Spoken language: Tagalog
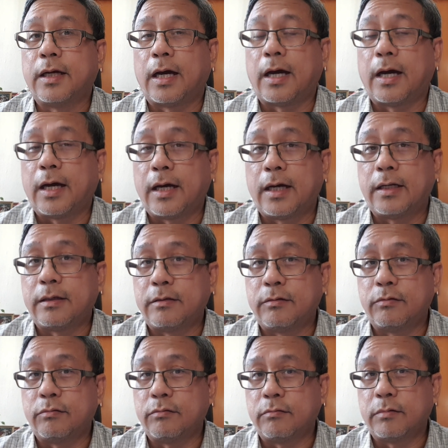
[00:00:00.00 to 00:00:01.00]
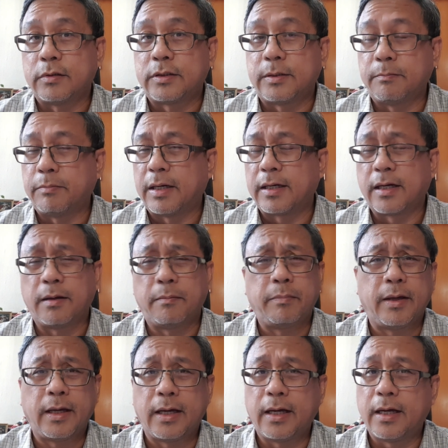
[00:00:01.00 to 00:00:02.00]
uh, nung simbang
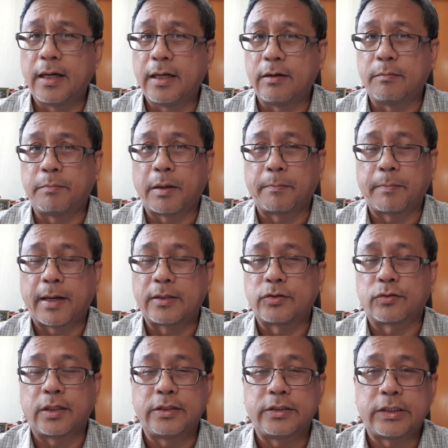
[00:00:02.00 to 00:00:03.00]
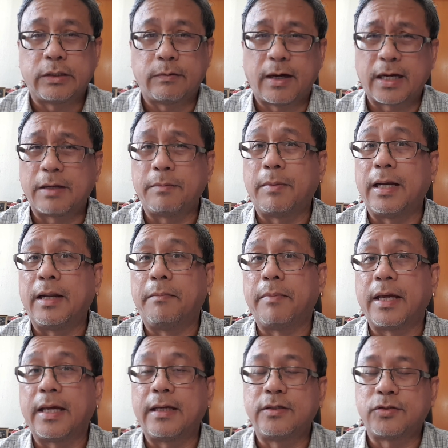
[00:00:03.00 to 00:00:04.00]
gabi, nung pagpasok ng January
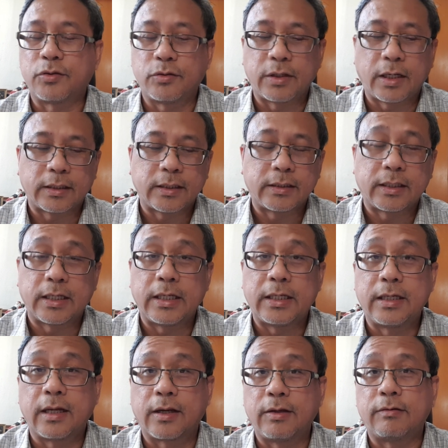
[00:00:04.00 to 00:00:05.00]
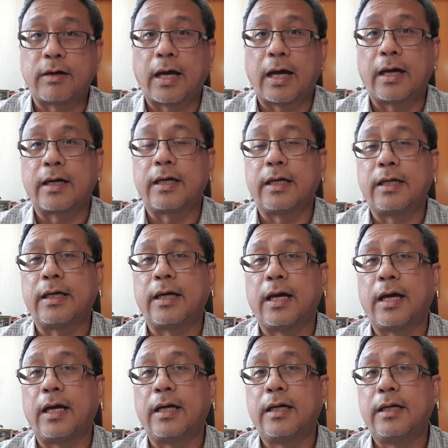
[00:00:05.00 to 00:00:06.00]
malamig. So natitrigger yung aking
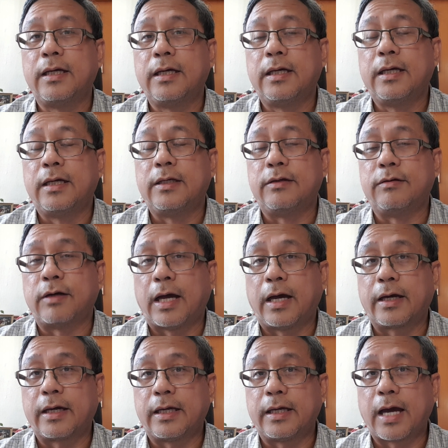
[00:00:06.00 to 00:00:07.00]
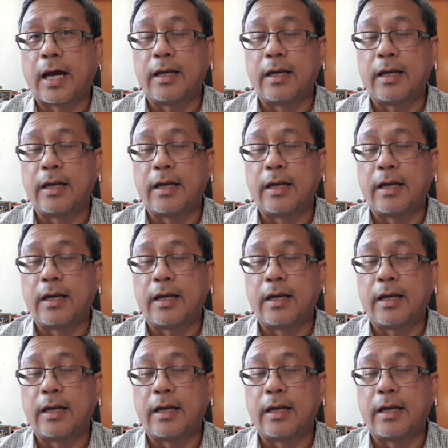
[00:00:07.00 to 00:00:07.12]
uh, yung aking